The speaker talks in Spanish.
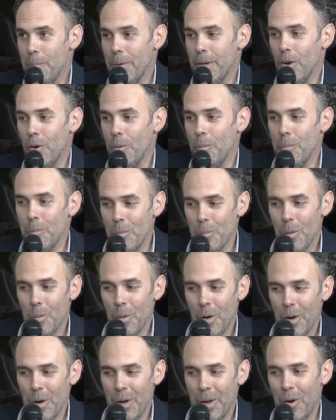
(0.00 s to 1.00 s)
pero
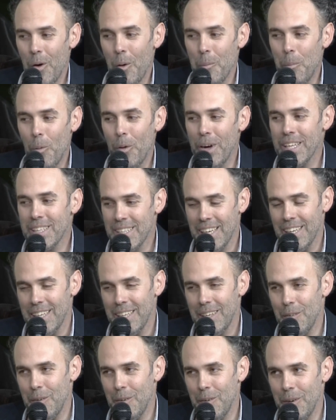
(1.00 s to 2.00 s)
eh,
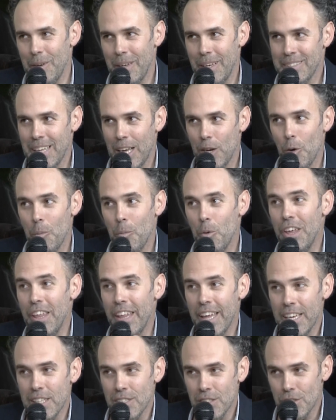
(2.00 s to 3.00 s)
opuesta, eh, es algo
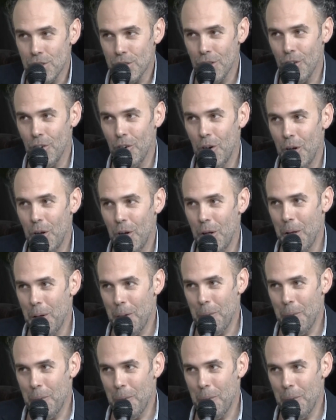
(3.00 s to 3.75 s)
muy denso,